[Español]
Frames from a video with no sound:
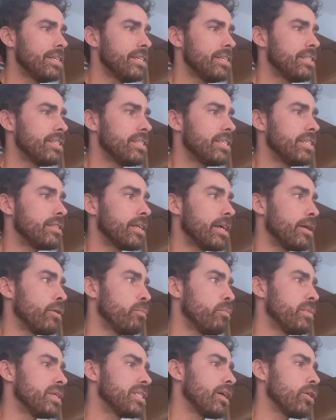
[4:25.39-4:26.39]
sin tener
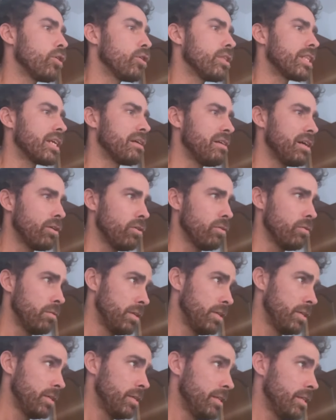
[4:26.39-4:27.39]
un visado de trabajo.
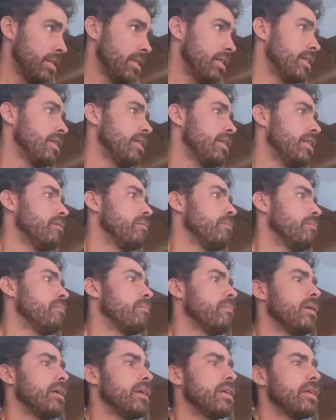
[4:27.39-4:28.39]

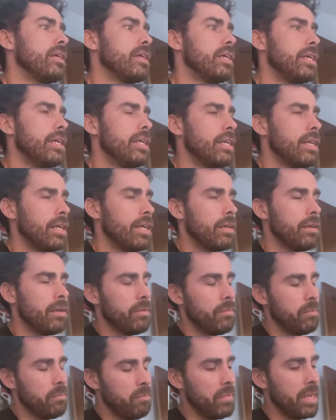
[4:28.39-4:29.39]
Y
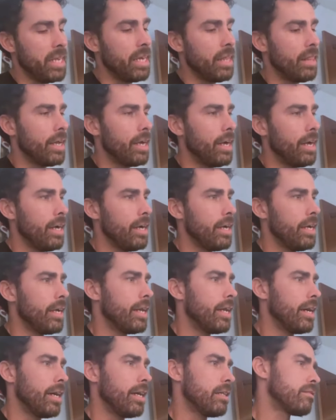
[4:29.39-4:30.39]
mi idea
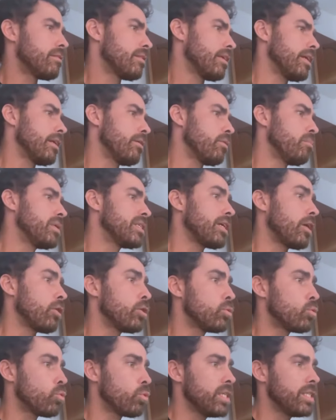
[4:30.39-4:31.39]
era tener un visado
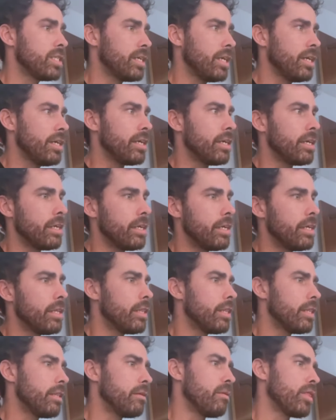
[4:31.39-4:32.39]
de turista y
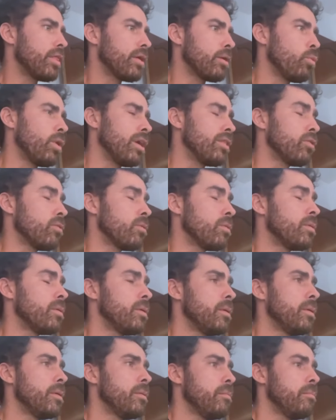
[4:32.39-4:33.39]
ir de vez en cuando.
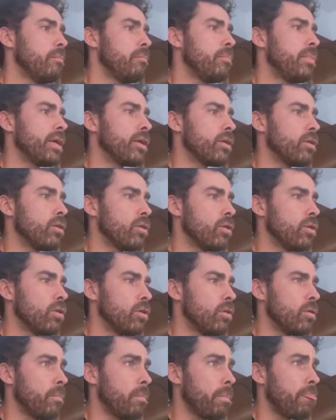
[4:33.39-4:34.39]

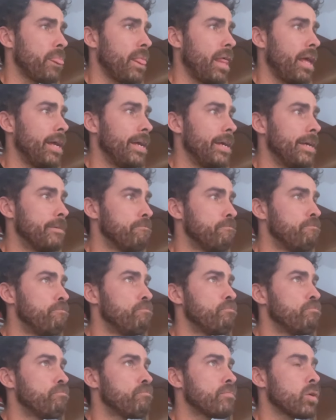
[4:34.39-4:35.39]
Pero
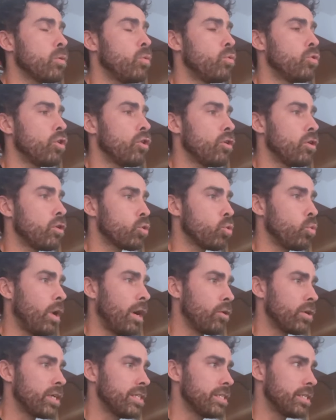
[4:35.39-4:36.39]
em, uno de los
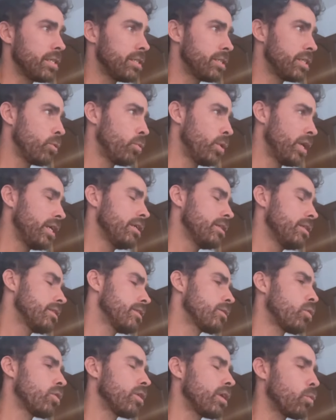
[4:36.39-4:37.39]
jugadores, Sensi way
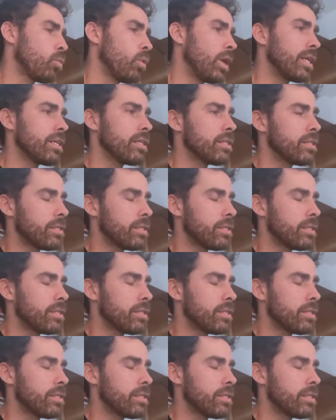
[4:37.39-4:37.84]
con el cual